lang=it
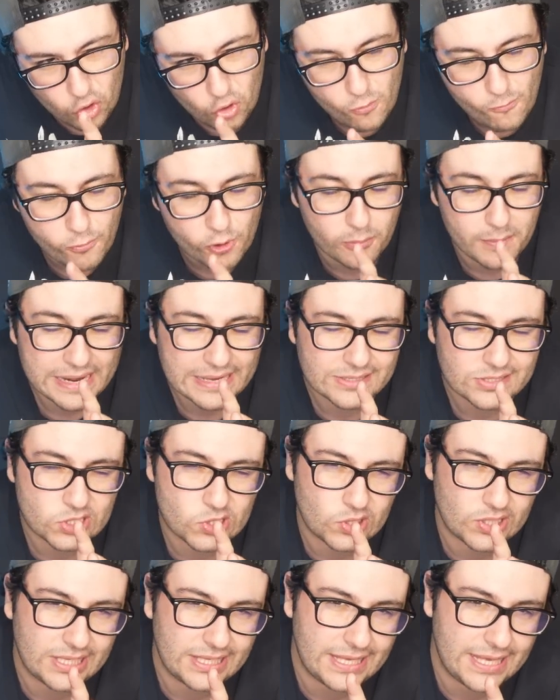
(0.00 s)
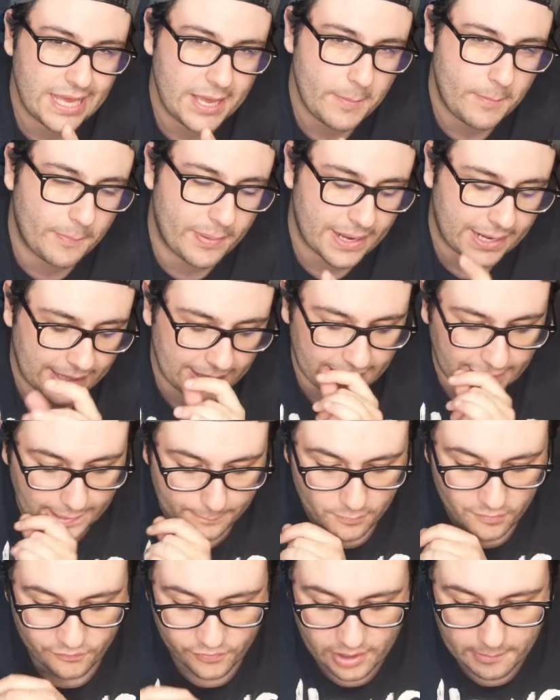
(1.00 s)
compromesso che
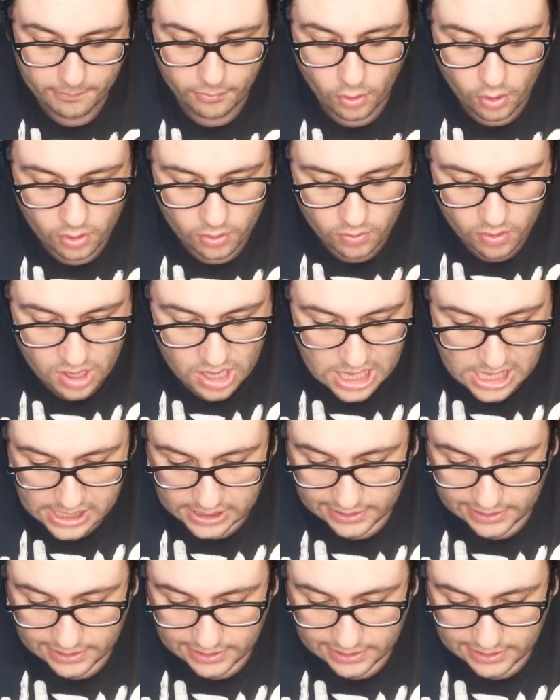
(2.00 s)
parleremo fra poco.